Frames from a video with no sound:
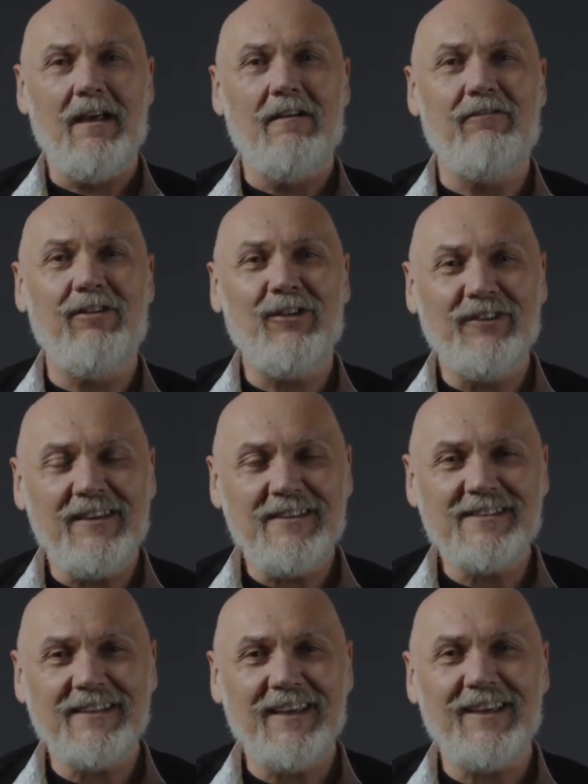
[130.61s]
w
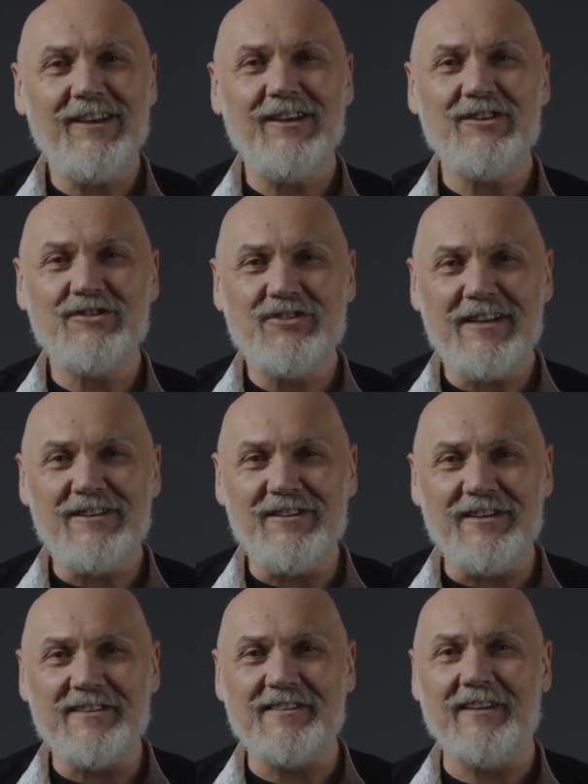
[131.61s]
londyńskiej
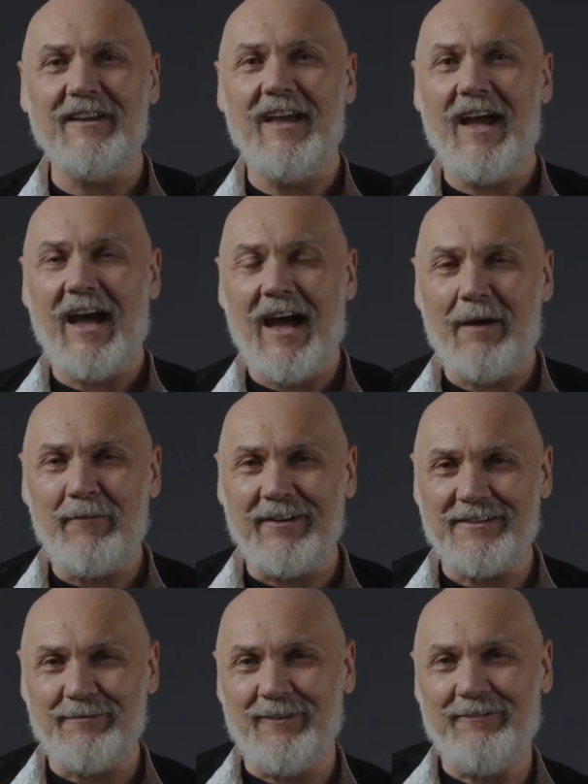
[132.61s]
dzielnicy
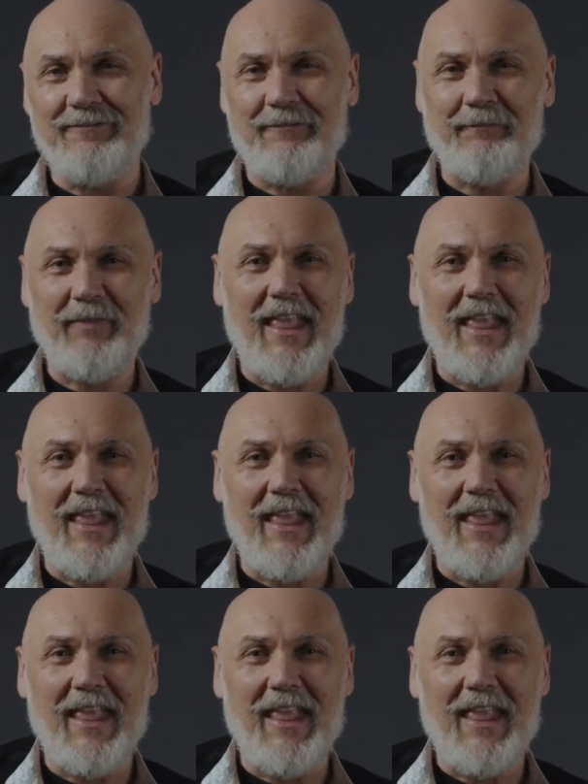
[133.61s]
Hammersmith.